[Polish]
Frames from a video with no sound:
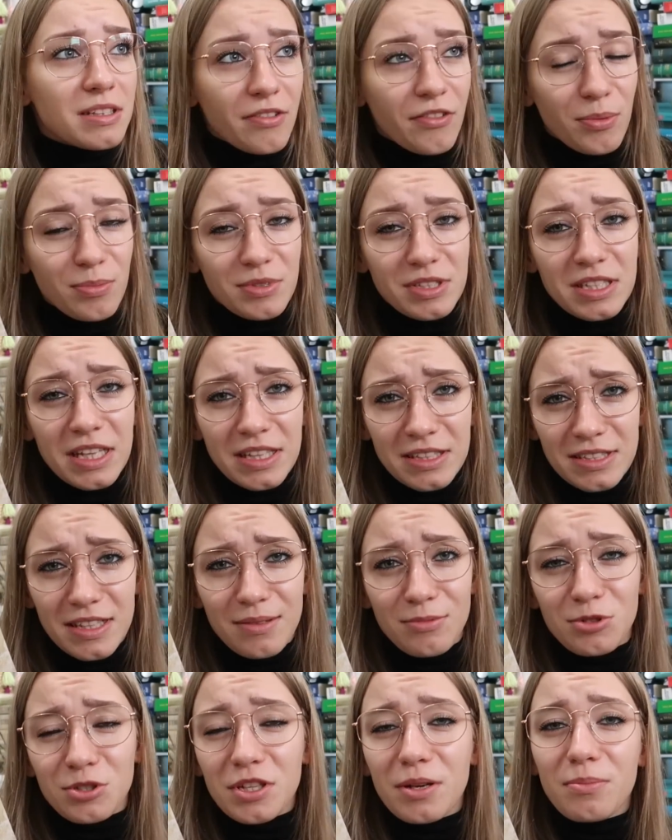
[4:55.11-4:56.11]
nie wiem,
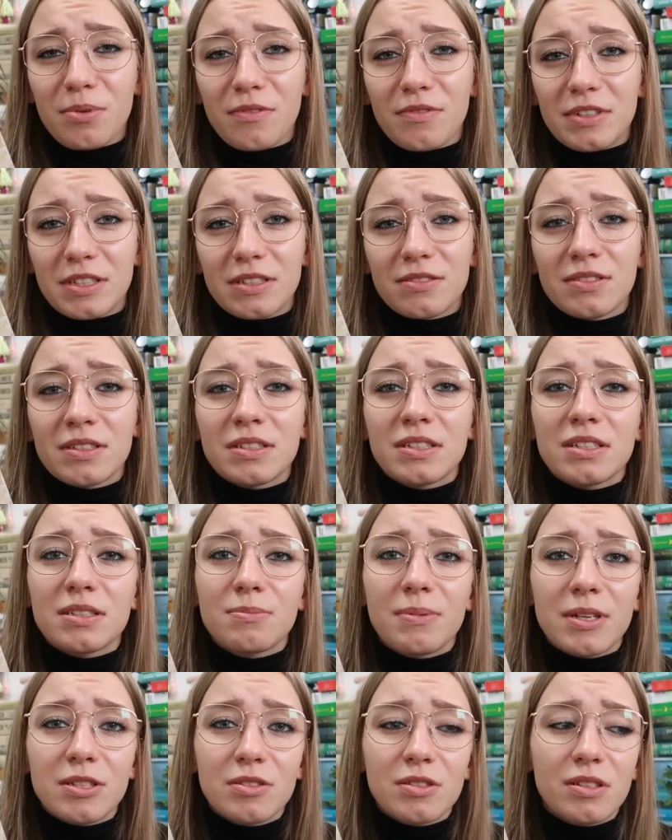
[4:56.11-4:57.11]
znęca, można powiedzieć, w sensie
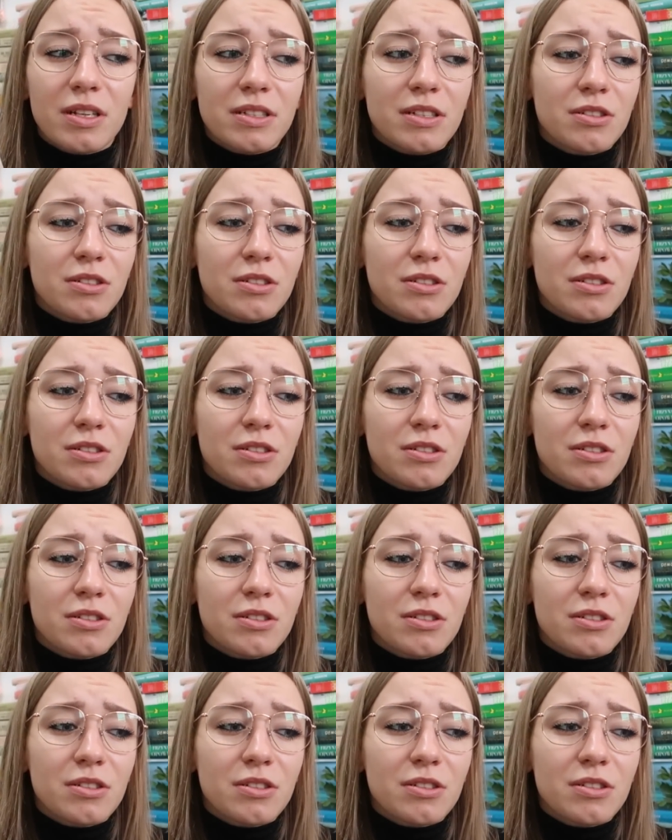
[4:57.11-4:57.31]
jest bardzo dla